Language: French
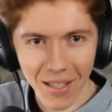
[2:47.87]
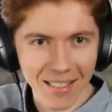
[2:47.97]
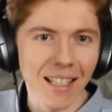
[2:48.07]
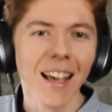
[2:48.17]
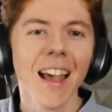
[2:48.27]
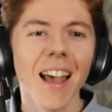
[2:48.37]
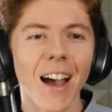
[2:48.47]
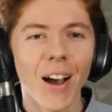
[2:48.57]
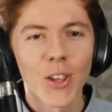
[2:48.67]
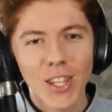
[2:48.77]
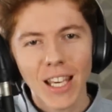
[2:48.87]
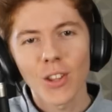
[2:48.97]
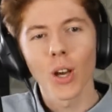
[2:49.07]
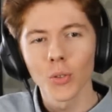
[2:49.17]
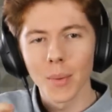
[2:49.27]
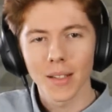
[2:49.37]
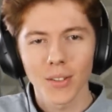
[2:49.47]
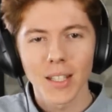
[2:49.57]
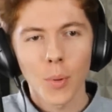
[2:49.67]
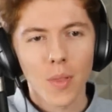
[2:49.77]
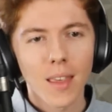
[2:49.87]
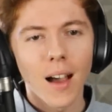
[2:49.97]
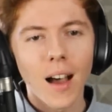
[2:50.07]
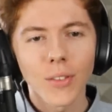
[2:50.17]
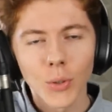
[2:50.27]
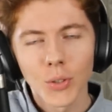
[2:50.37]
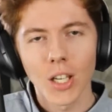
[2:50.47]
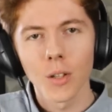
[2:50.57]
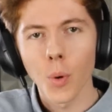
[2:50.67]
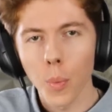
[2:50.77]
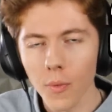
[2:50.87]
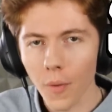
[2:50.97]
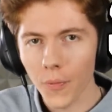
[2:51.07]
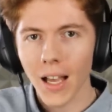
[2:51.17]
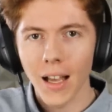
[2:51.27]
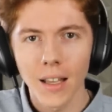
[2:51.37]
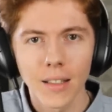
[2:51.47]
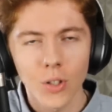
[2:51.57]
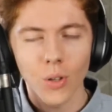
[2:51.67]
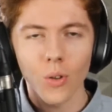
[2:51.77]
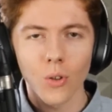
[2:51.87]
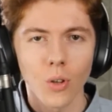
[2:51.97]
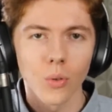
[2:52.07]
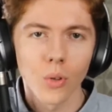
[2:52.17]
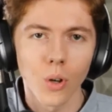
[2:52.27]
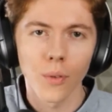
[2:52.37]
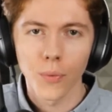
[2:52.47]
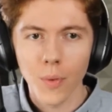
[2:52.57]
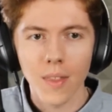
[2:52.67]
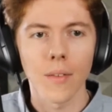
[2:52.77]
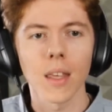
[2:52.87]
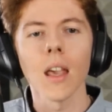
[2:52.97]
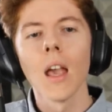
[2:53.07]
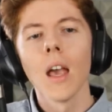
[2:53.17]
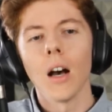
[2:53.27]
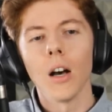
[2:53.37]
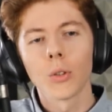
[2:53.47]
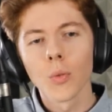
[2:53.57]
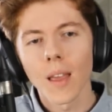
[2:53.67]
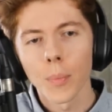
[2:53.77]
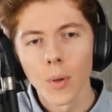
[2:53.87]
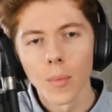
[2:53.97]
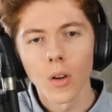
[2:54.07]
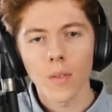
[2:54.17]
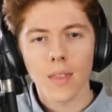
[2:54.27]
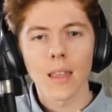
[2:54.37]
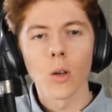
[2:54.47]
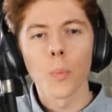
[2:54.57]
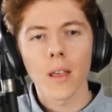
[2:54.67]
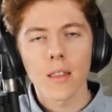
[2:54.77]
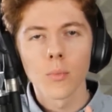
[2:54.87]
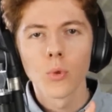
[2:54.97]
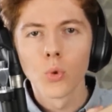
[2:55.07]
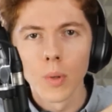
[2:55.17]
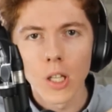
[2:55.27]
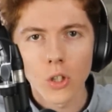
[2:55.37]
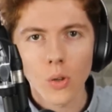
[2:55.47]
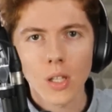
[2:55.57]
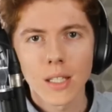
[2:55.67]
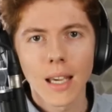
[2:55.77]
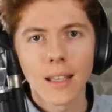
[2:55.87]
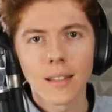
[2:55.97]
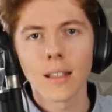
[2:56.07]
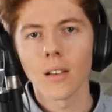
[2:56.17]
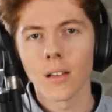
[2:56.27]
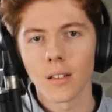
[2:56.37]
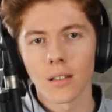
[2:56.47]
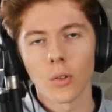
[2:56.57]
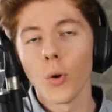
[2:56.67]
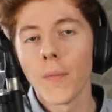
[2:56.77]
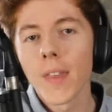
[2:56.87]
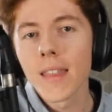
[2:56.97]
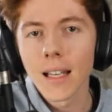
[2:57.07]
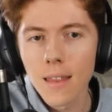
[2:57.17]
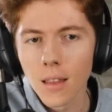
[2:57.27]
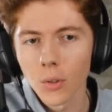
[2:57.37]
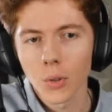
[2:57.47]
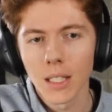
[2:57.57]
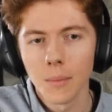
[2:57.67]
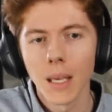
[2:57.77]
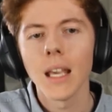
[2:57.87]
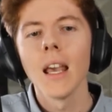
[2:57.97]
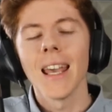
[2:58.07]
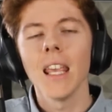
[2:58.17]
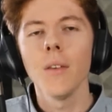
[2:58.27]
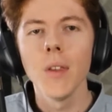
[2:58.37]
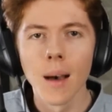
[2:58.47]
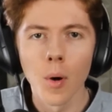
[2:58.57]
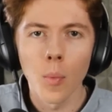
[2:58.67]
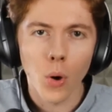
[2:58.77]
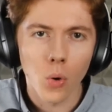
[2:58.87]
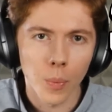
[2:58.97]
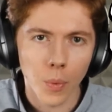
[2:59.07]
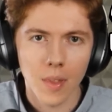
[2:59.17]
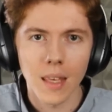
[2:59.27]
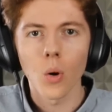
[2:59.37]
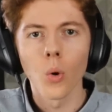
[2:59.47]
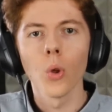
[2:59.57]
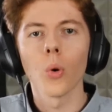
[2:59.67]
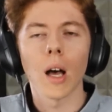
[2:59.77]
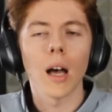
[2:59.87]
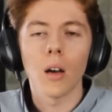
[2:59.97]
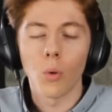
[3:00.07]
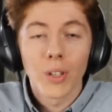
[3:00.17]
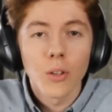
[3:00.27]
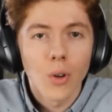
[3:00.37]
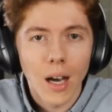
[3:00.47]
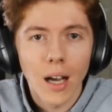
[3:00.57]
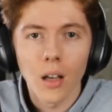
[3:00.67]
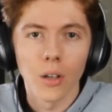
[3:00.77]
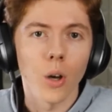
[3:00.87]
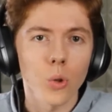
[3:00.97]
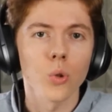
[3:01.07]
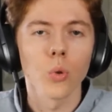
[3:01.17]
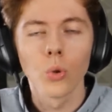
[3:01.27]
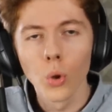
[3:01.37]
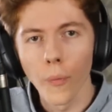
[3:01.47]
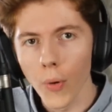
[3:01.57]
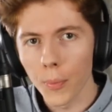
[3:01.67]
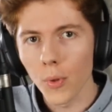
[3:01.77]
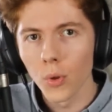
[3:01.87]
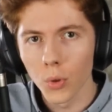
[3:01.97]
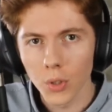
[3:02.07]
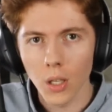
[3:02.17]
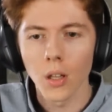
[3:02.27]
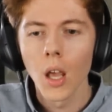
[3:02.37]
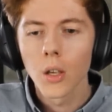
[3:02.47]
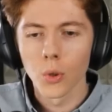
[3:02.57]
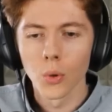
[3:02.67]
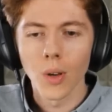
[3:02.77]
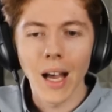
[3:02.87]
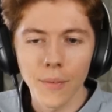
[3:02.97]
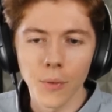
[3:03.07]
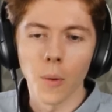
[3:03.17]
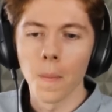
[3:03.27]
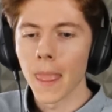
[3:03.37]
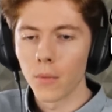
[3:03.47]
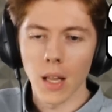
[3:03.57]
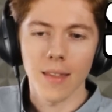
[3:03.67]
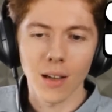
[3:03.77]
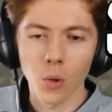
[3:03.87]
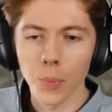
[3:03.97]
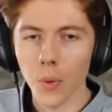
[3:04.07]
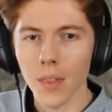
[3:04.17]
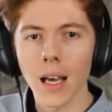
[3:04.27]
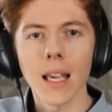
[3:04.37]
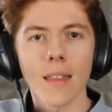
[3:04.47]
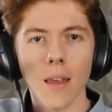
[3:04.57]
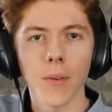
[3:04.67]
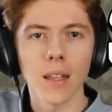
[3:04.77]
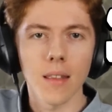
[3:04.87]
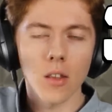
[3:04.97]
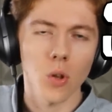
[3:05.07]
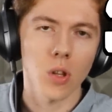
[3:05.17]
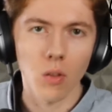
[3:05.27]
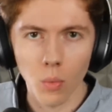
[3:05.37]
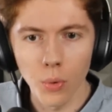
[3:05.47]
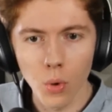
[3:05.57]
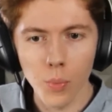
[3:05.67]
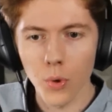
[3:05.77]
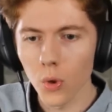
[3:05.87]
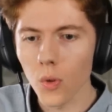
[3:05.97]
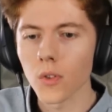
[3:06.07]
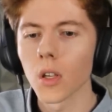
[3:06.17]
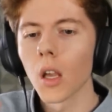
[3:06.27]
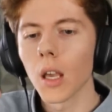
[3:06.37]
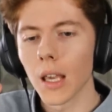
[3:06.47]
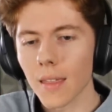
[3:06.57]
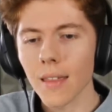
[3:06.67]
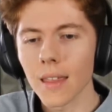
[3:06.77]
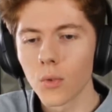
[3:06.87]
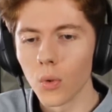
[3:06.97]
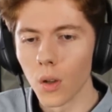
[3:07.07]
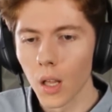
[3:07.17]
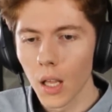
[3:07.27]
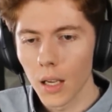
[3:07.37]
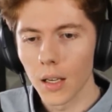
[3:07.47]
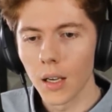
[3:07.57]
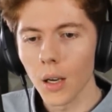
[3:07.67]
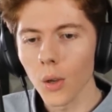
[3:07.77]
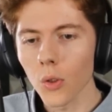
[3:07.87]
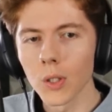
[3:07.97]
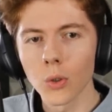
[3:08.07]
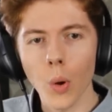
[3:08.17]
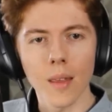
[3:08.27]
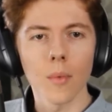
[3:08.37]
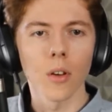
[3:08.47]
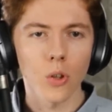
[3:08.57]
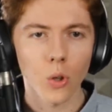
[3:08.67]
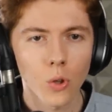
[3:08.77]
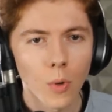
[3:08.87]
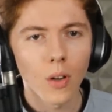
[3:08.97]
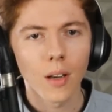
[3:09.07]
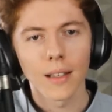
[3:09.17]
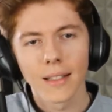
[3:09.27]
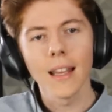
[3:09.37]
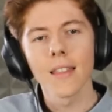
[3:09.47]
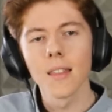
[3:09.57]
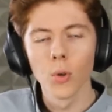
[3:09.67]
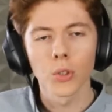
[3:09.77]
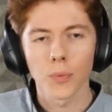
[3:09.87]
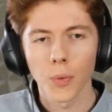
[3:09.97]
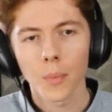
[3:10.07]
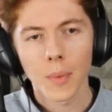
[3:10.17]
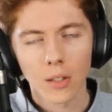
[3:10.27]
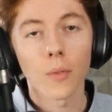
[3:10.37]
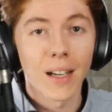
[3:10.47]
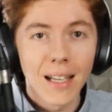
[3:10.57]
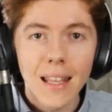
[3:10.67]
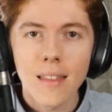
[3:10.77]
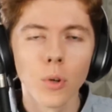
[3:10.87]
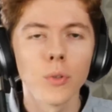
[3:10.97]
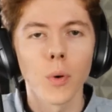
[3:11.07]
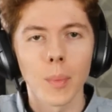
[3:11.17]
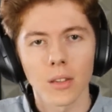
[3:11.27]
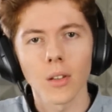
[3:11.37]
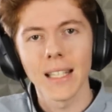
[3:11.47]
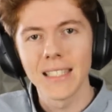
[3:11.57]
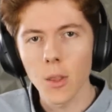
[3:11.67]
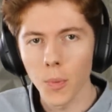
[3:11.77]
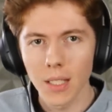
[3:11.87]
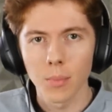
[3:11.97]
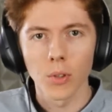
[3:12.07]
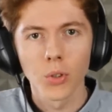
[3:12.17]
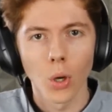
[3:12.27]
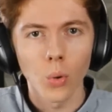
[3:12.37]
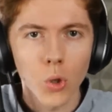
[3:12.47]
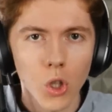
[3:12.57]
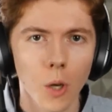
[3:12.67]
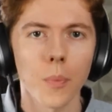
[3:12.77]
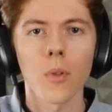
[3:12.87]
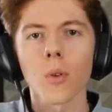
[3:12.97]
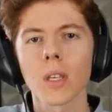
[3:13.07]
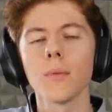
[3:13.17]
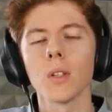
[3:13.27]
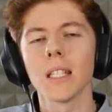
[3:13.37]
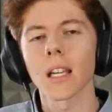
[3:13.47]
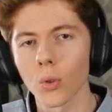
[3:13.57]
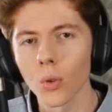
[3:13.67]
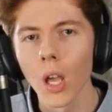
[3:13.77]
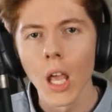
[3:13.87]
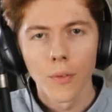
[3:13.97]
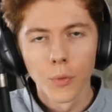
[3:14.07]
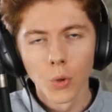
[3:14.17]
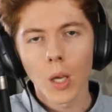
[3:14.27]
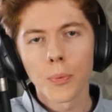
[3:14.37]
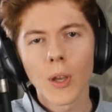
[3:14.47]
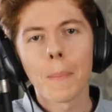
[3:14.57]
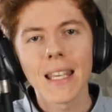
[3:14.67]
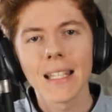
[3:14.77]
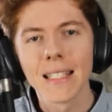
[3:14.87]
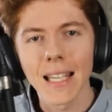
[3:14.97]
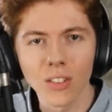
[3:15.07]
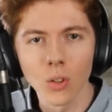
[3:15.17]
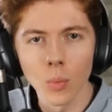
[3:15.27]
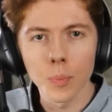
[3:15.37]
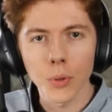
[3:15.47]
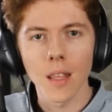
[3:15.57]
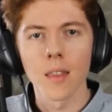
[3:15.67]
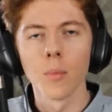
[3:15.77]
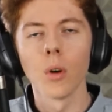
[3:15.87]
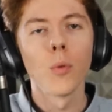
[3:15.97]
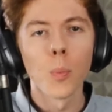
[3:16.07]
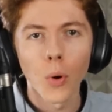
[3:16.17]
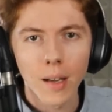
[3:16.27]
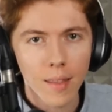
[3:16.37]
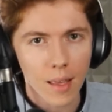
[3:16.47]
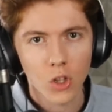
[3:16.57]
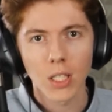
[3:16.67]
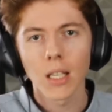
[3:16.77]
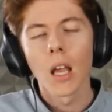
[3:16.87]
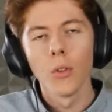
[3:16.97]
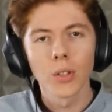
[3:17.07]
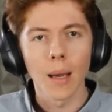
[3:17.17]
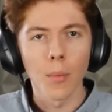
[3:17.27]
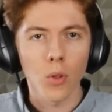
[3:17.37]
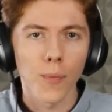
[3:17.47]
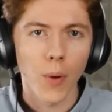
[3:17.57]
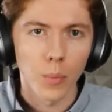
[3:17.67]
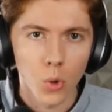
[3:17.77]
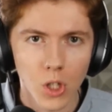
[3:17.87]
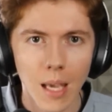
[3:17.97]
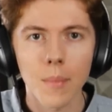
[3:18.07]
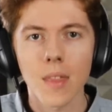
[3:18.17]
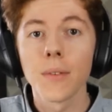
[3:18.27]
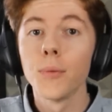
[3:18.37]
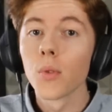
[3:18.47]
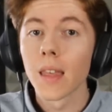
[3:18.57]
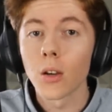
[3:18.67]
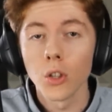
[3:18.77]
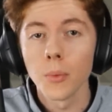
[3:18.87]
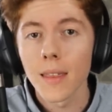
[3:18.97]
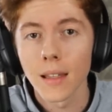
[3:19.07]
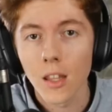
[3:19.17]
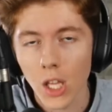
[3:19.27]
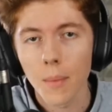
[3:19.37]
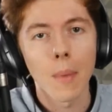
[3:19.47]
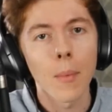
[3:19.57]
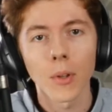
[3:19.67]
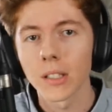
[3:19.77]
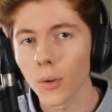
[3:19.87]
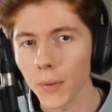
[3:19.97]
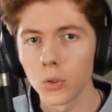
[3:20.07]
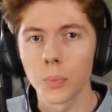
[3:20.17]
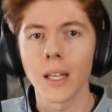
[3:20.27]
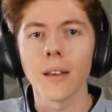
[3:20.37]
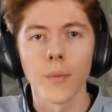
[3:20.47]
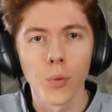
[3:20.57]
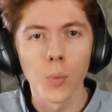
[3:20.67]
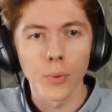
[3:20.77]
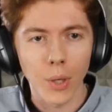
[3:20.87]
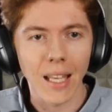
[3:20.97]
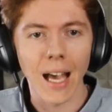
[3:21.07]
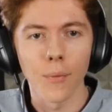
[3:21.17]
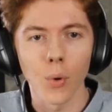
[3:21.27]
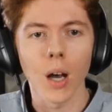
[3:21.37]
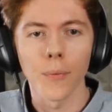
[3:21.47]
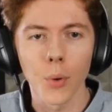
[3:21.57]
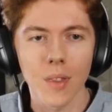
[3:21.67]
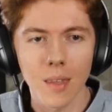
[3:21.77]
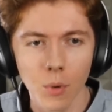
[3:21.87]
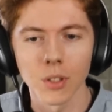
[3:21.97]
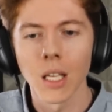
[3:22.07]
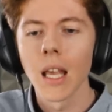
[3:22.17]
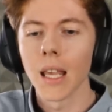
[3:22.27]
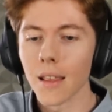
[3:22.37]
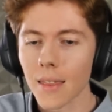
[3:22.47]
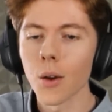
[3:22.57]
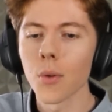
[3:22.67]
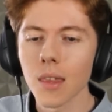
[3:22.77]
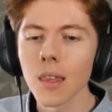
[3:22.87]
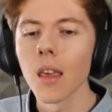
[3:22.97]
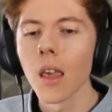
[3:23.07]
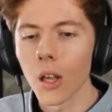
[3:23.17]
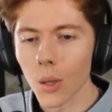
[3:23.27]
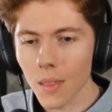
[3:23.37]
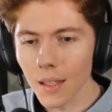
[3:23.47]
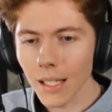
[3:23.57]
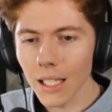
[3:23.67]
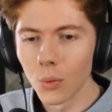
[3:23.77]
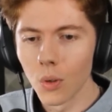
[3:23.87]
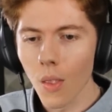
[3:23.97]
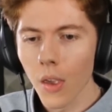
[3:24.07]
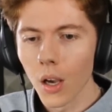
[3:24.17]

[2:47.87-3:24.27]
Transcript: c'est parti. Euh, chaque joueur doit maintenant dépenser un token pour pouvoir faire un échange dans le clan, vous le savez. Euh, tout simplement, c'est le principe du double échange qui a été officialisé entre guillemets. Évidemment, pour compenser, on, aura, on gagnera en jeu deux fois plus de tokens qu'avant. Voilà, ça compensera et ça fait des échanges qui sont beaucoup plus justes. Et ça, c'est cool. Euh, ensuite, troisième euh, changement, des emotes vont maintenant, enfin les emotes vont maintenant être disponibles dans le shop. Ce qui veut dire que vous n'aurez plus à payer directement pour des emotes, vous pourrez les acheter notamment sous forme de gemmes. Si vous économisez des gemmes, même en étant free to play, vous pourrez avoir vos emotes. Et ça aussi, euh, c'est très cool.